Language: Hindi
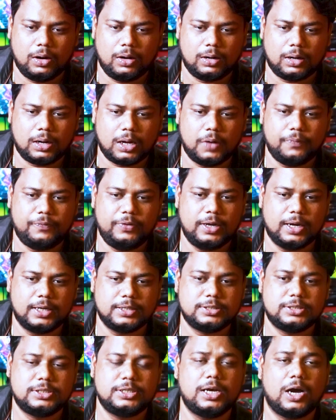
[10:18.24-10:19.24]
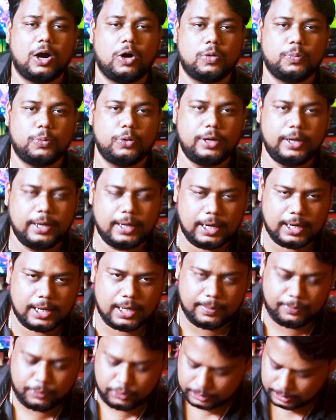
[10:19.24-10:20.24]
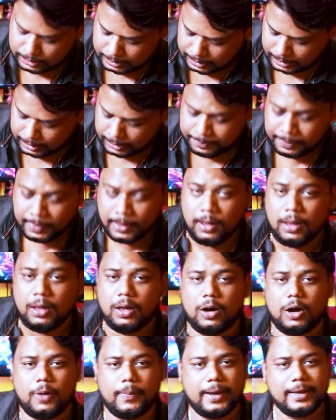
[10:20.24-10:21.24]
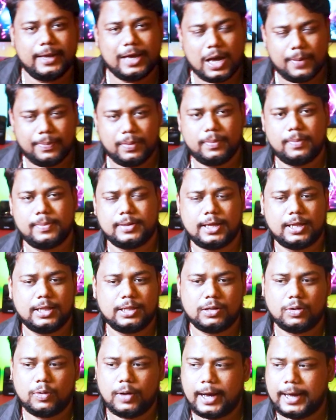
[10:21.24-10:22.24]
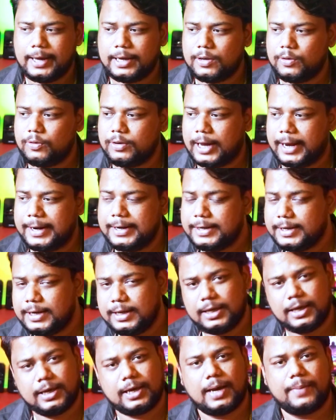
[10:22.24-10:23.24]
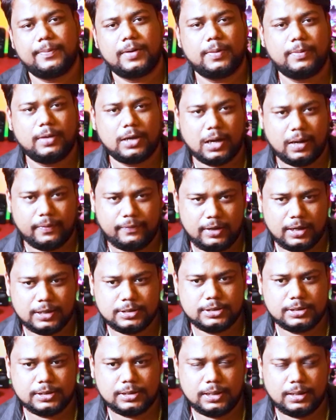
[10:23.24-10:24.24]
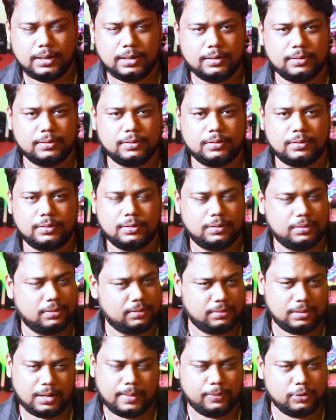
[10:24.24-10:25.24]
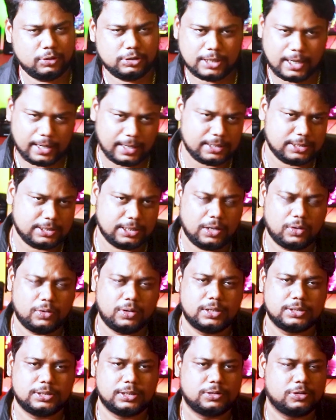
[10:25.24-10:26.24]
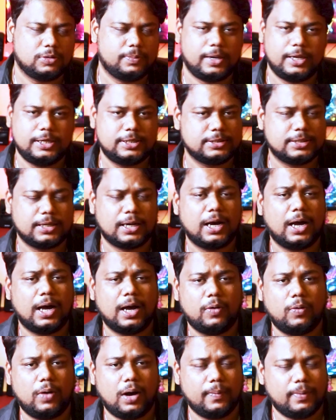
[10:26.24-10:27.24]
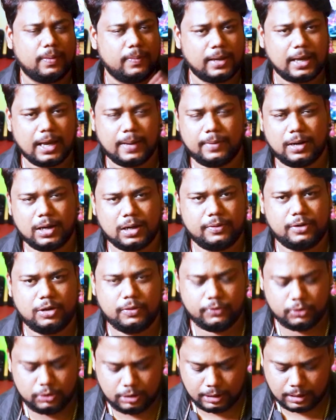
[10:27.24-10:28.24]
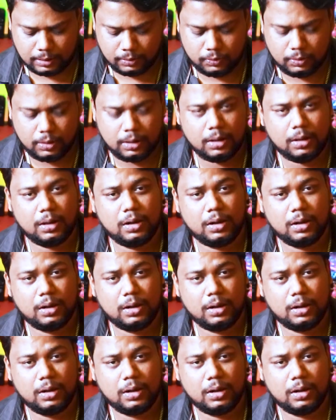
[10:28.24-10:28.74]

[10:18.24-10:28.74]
और काफी अच्छी आउटपुट निकाल के आपको दे रहा है और भाई यहाँ पे मैं बता देता हूँ आई क्यू नाइनटी की कैमरा भी काफी अच्छी थी आप लोग जाके चेकआउट कर सकते हो मैंने जैसे कहा वहां पे भी कैमरा का भी रिव्यू दिया हूँ